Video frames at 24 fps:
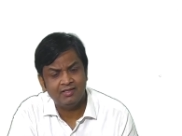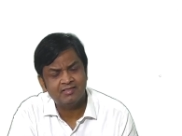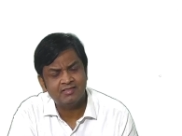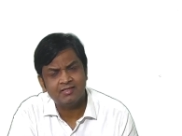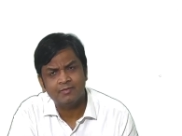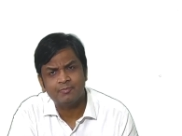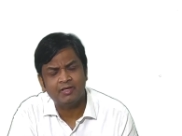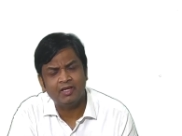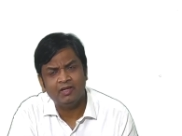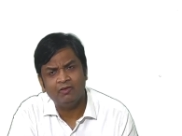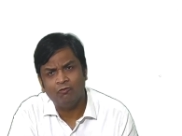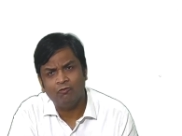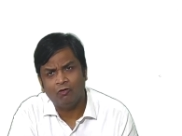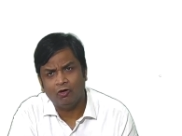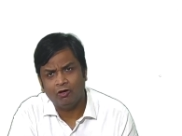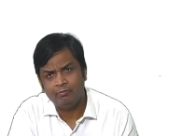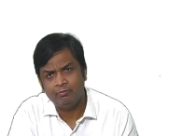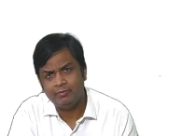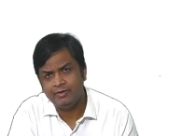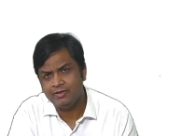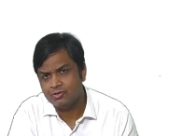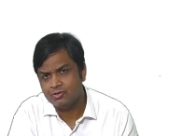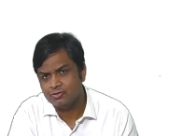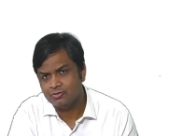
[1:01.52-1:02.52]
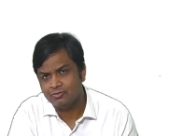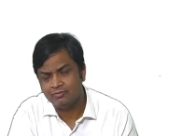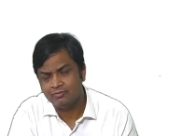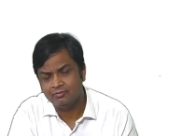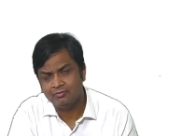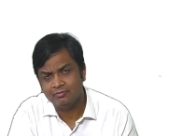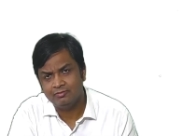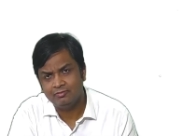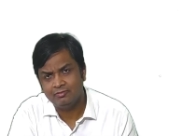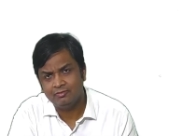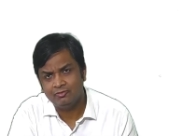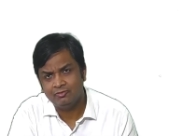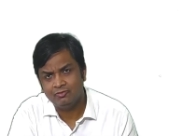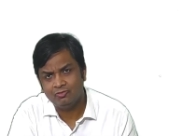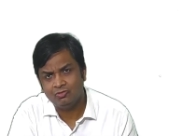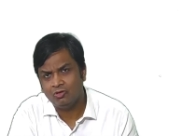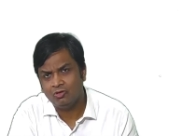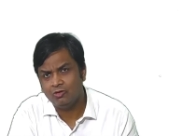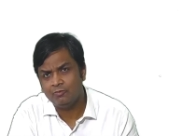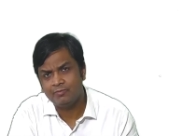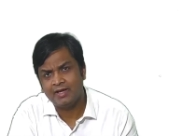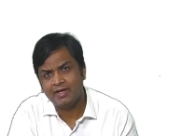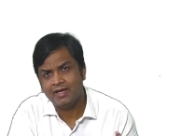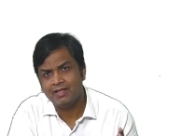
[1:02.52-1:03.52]
सब की इन्वॉलमेंट हो तो
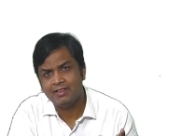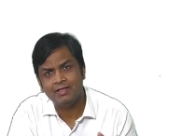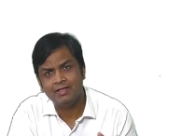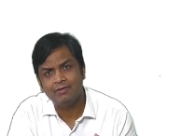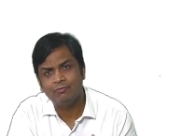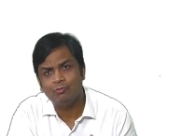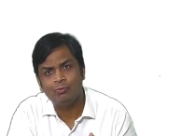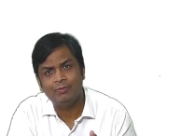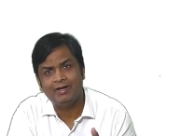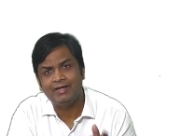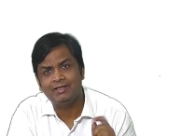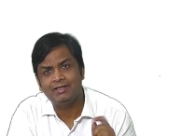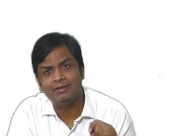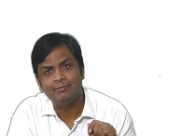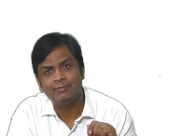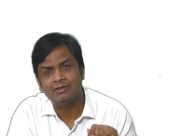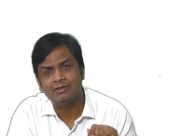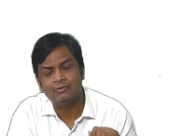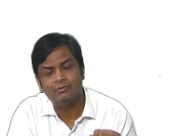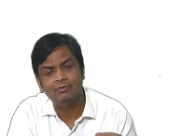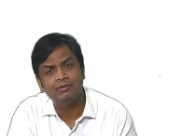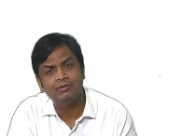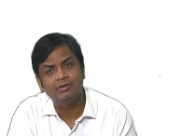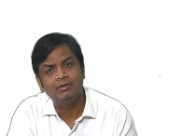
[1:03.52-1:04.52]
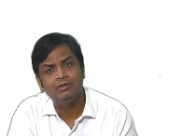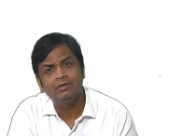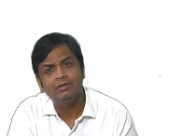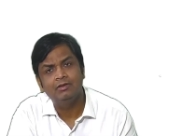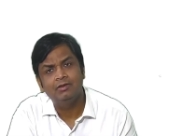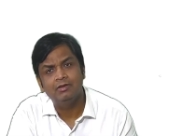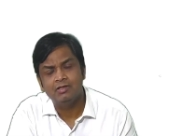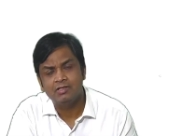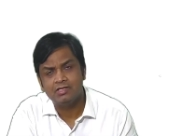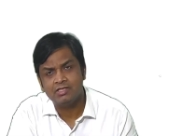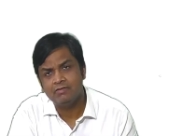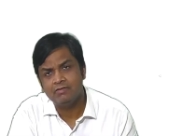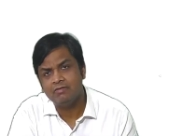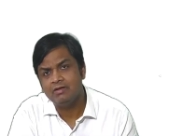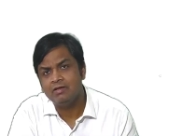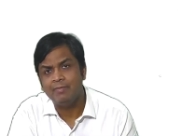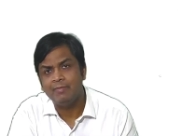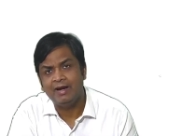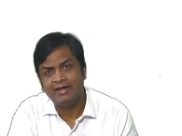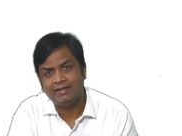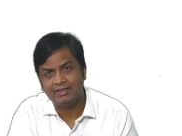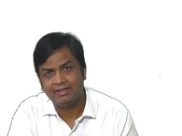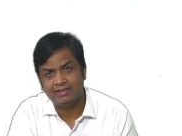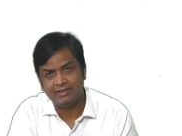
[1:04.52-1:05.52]
हम कहते हैं वो मैटर बिल्कुल सिविल
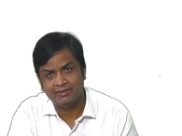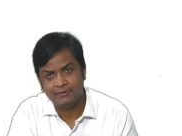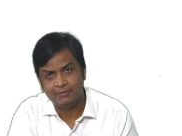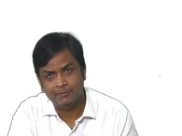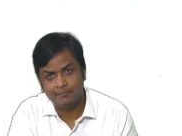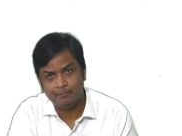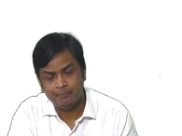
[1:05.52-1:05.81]
मैटर है